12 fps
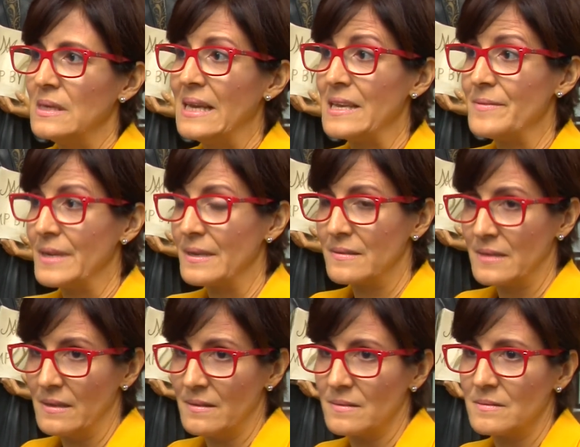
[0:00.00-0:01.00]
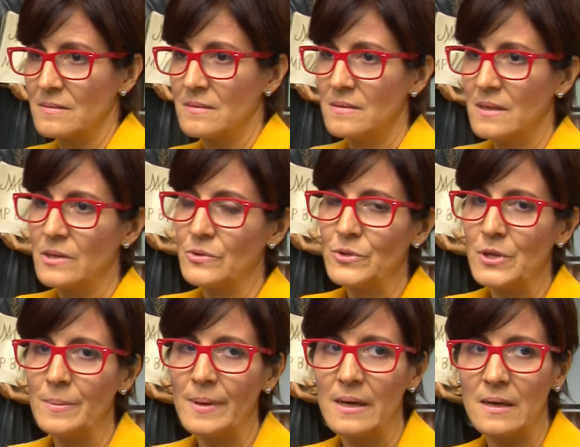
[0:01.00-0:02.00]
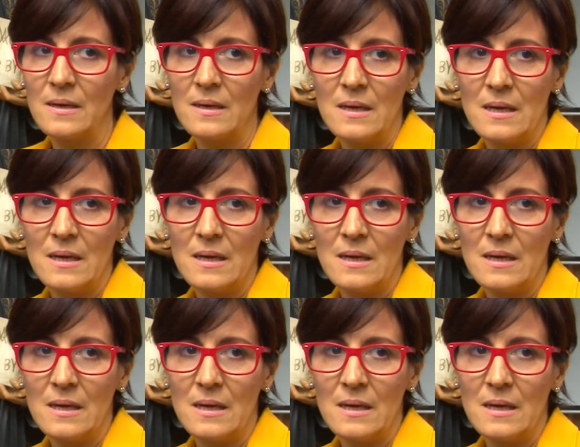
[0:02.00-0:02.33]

la libertad que nos lleva